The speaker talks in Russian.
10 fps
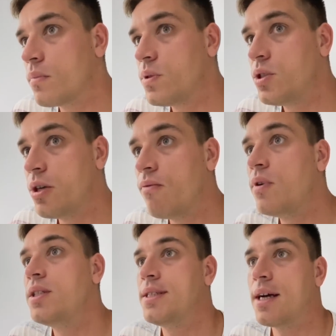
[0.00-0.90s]
чем
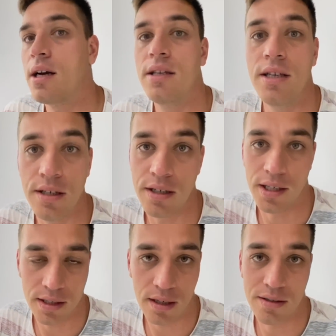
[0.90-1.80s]
вы захотите,
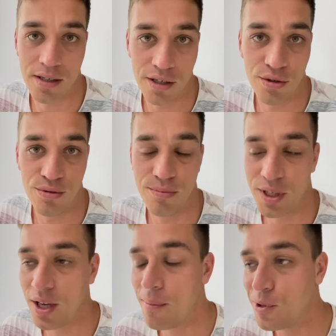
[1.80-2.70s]
я так скажу.
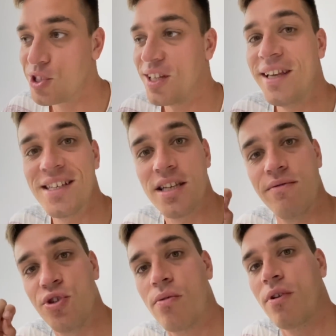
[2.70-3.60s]
Потому что если
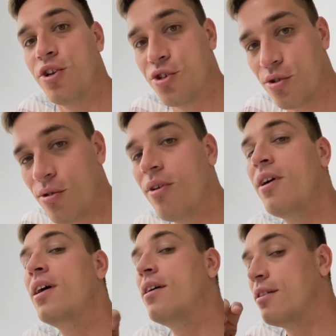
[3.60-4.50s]
все включено,
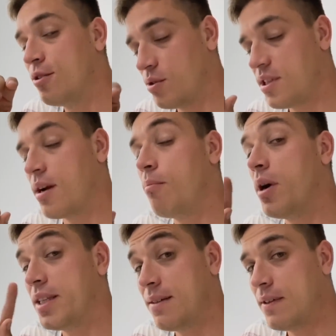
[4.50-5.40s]
то
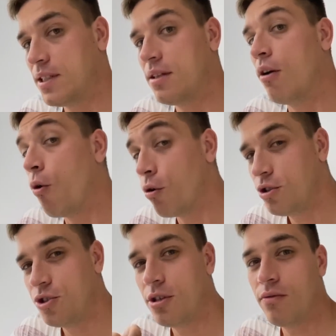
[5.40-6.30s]
срабатывает
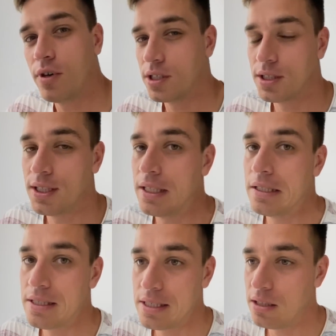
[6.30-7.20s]
очень важный
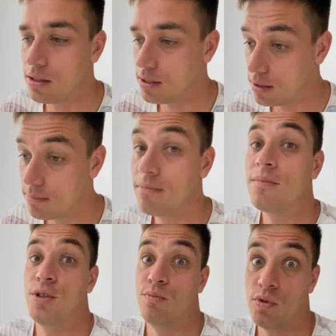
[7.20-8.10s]
инстинкт.
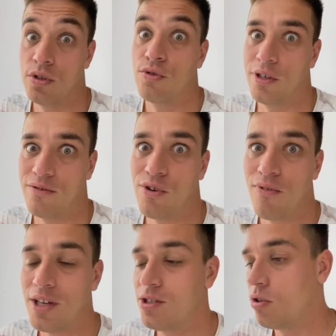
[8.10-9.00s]
Думаешь, уже все
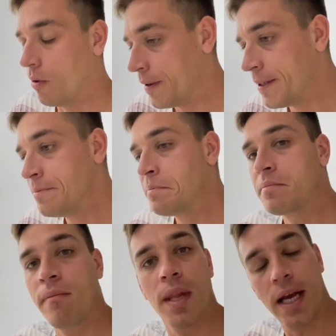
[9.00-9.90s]
включено.
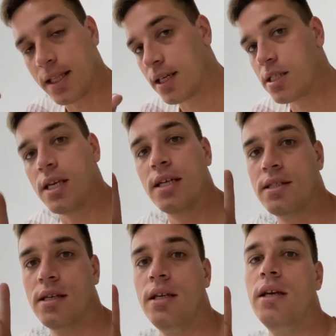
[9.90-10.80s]
Это
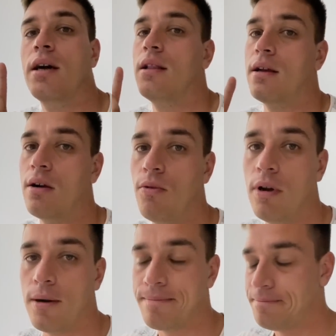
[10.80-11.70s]
касается и алкоголя,